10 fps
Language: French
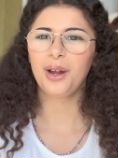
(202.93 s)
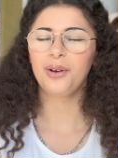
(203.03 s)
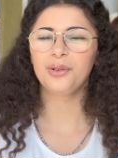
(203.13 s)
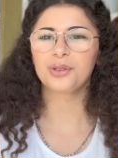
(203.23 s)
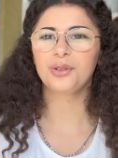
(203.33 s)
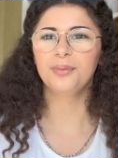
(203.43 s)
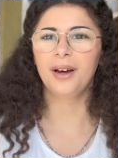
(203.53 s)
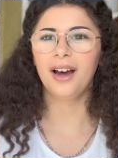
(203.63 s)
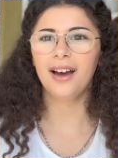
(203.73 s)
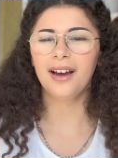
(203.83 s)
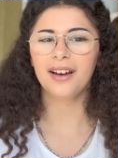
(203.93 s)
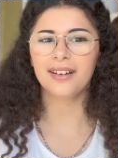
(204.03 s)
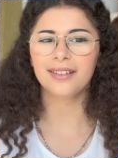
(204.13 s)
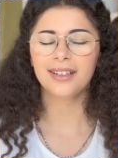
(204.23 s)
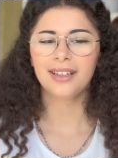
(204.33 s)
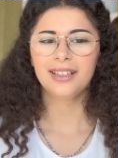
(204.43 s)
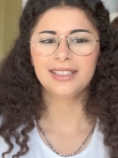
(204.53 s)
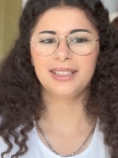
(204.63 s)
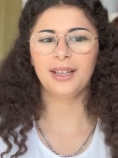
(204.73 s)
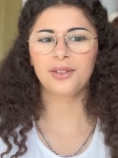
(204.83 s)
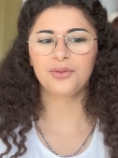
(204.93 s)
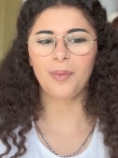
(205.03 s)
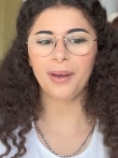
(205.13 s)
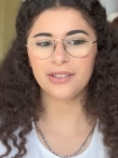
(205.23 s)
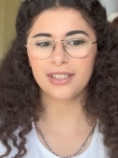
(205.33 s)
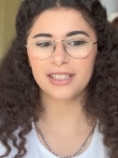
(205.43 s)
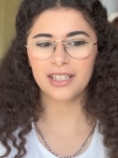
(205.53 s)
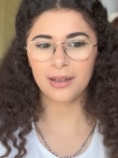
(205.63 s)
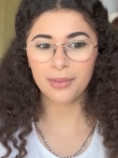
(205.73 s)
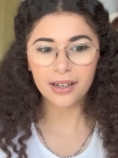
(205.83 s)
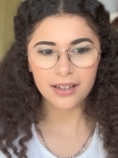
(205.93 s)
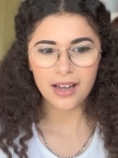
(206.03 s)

Parce que bah, c'est vrai que je vois personne acheter là-bas.